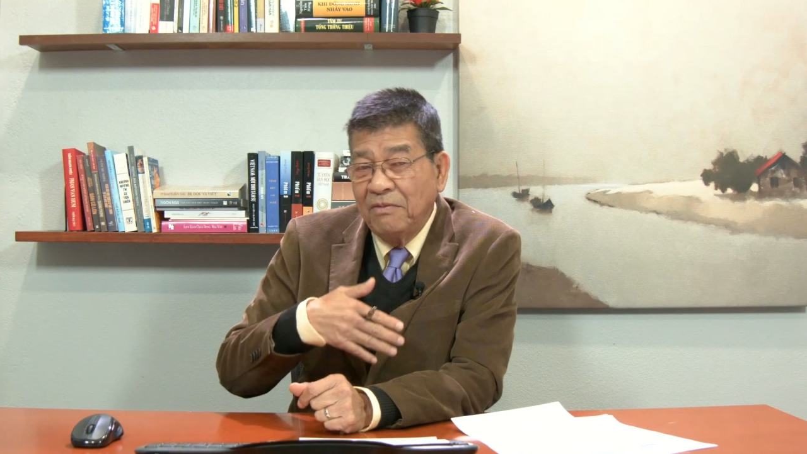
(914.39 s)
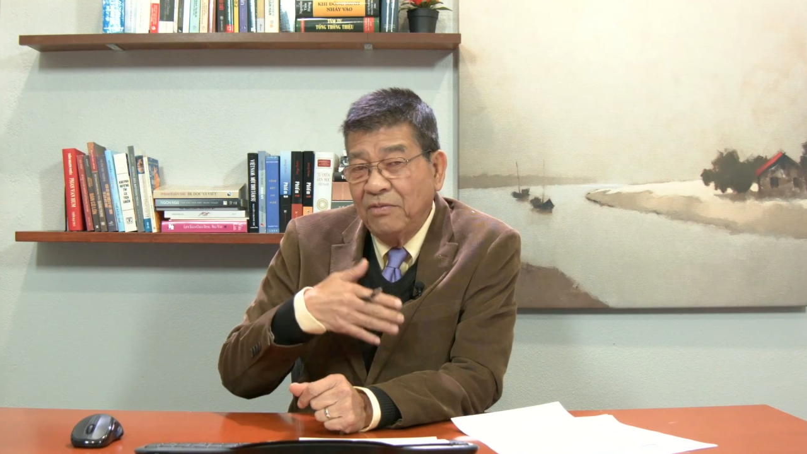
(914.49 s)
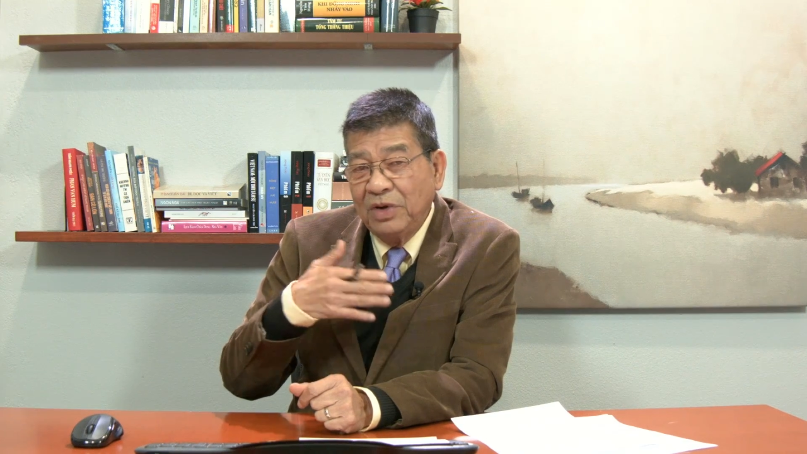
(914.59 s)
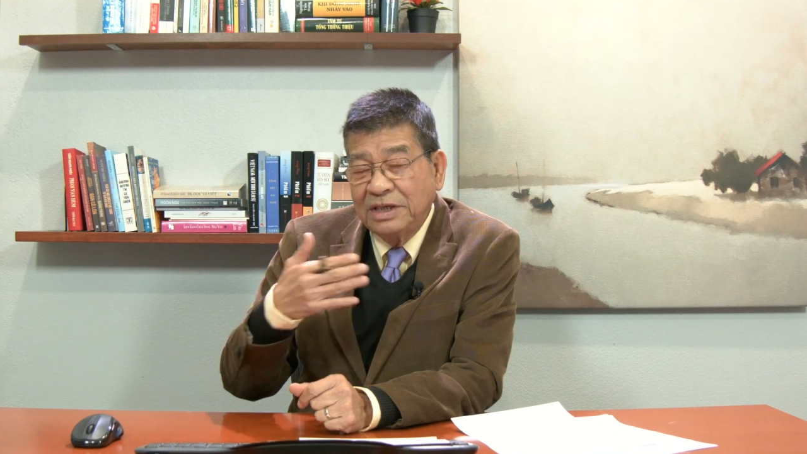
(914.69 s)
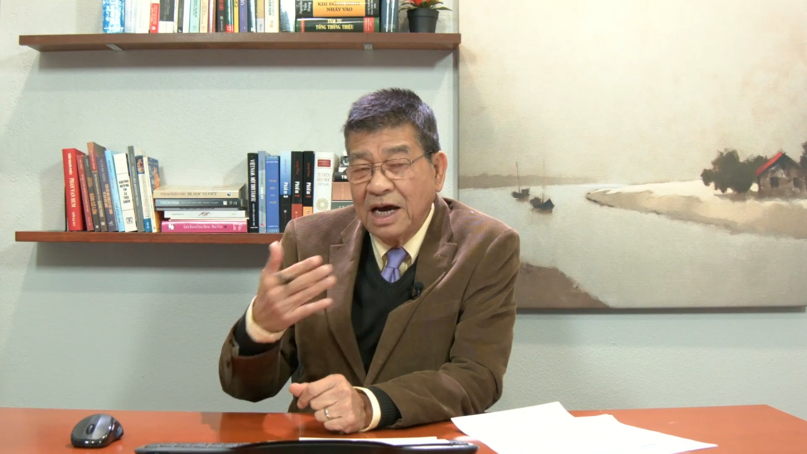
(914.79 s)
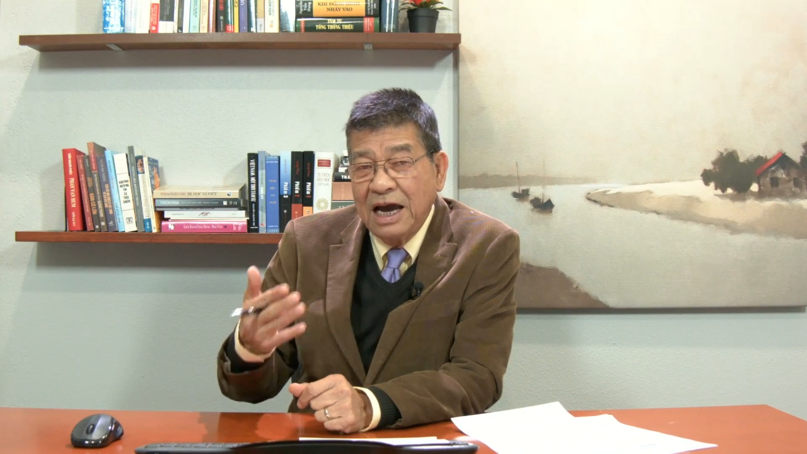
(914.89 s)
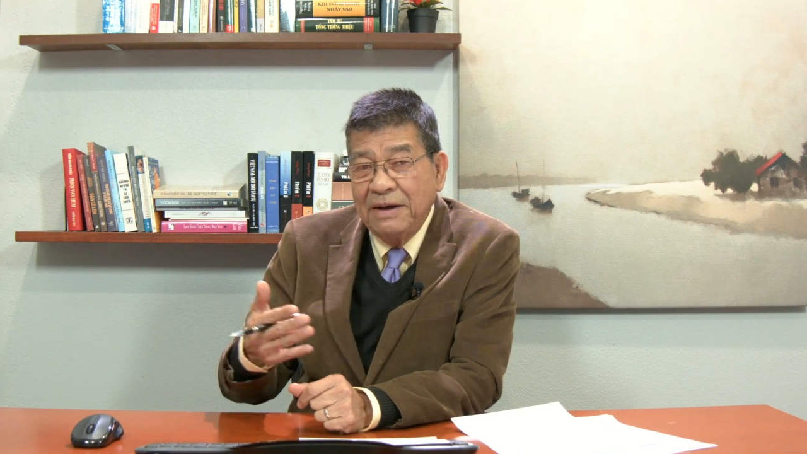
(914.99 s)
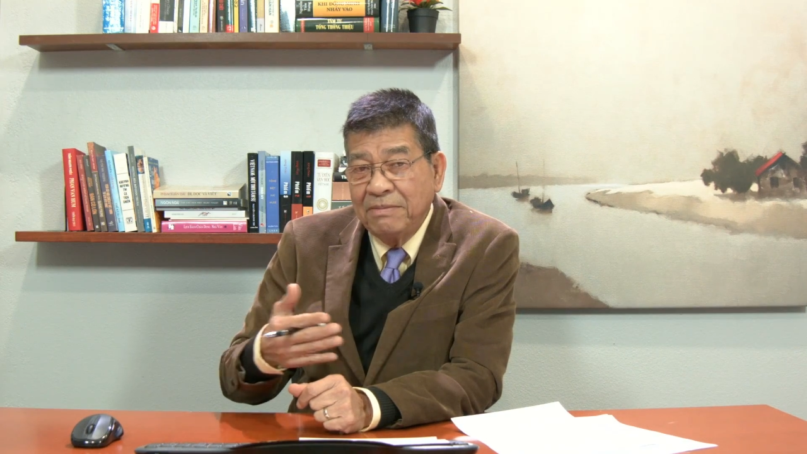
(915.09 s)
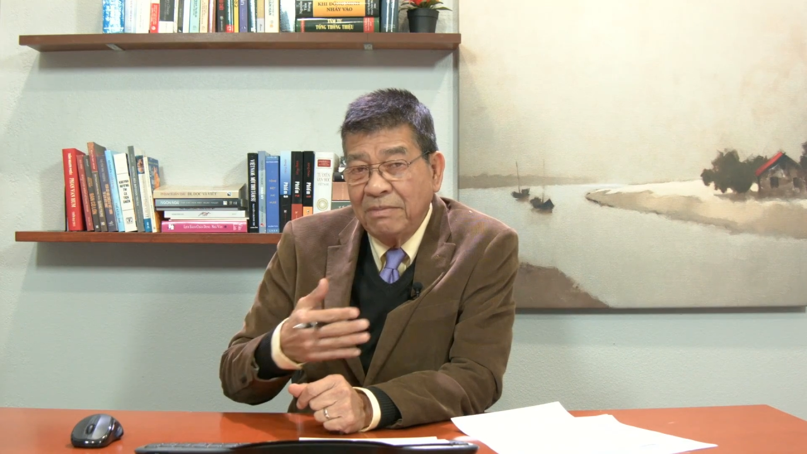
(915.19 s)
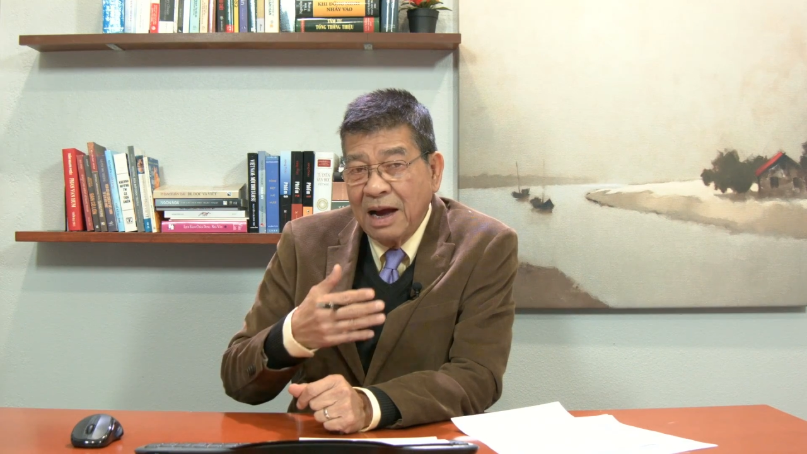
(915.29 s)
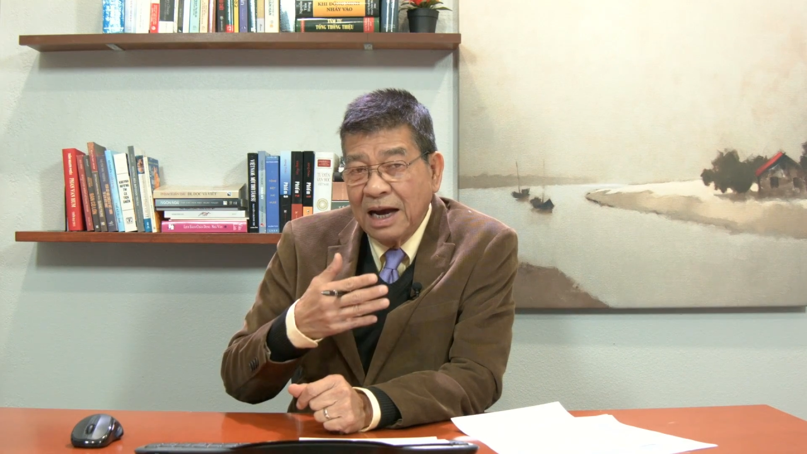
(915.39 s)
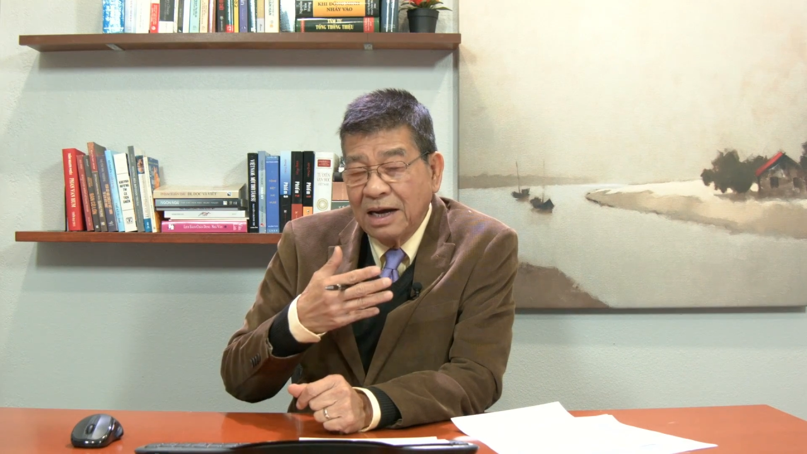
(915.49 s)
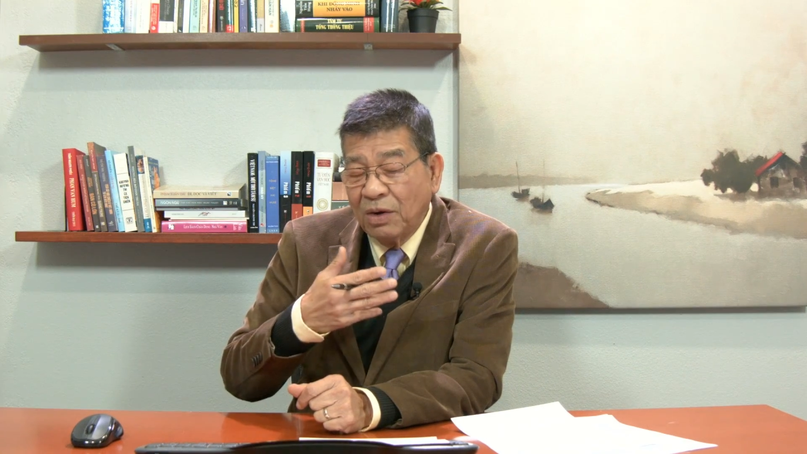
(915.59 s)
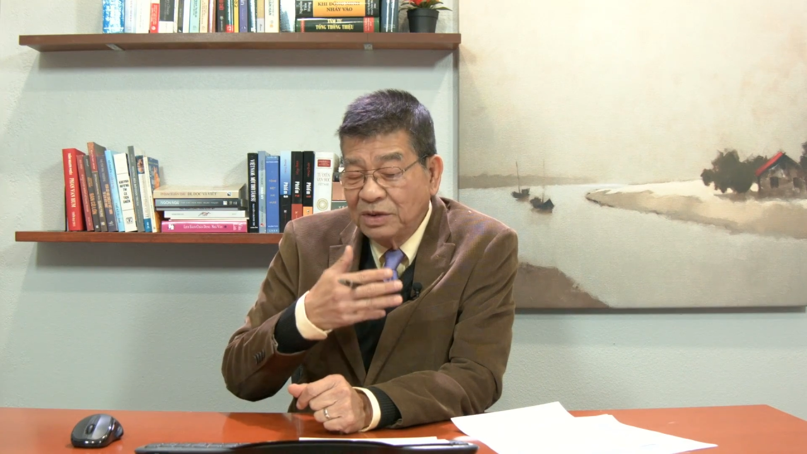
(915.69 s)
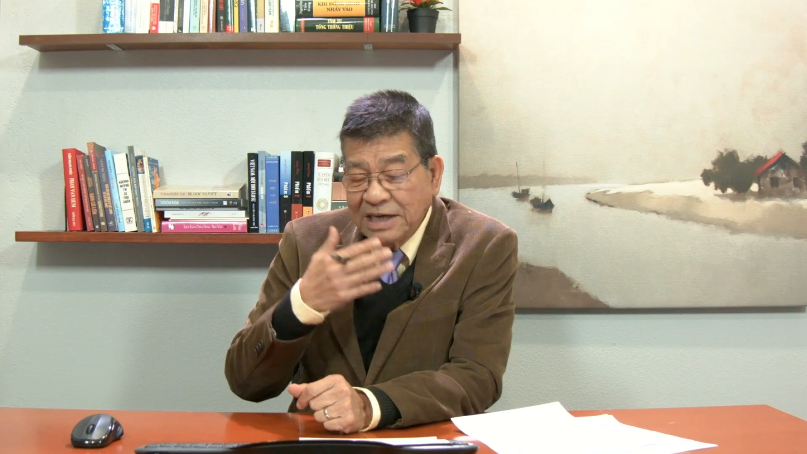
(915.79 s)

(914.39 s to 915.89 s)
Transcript: vui chơi mang khẩu